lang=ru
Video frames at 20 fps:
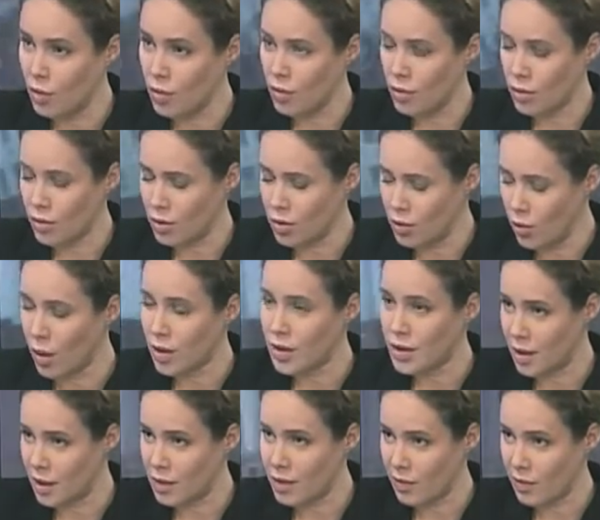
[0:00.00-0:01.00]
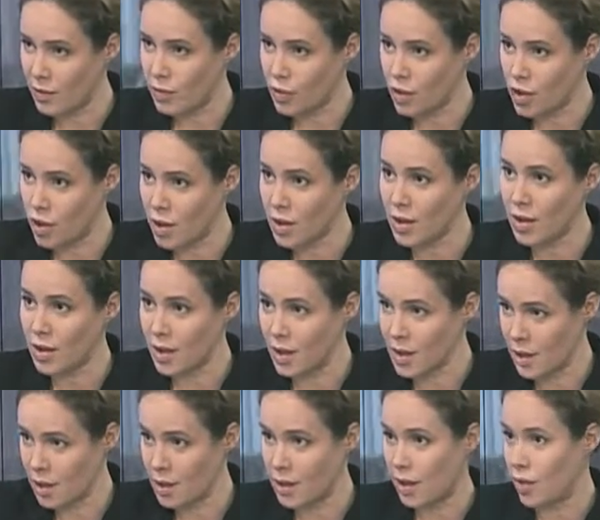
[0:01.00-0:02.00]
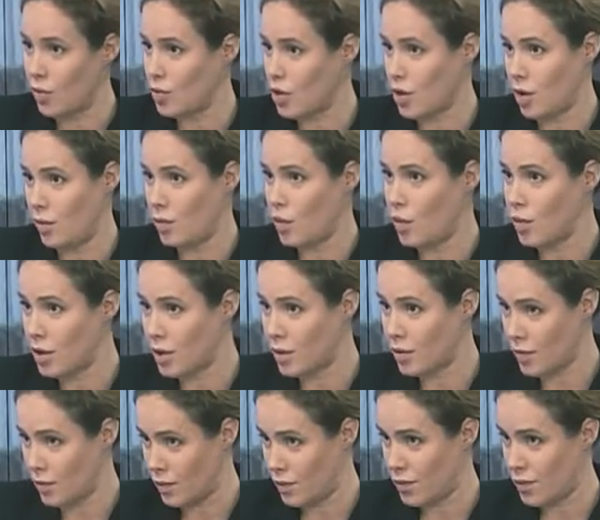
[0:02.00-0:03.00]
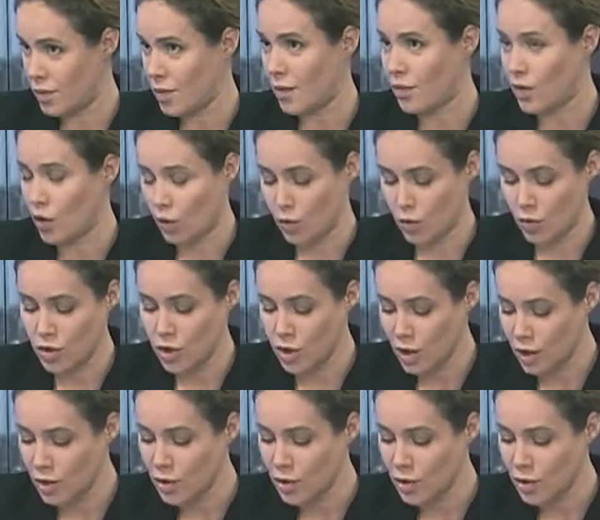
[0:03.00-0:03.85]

э, дегтя этого бюджета, есть одна ложка меда э, ко второму чтению.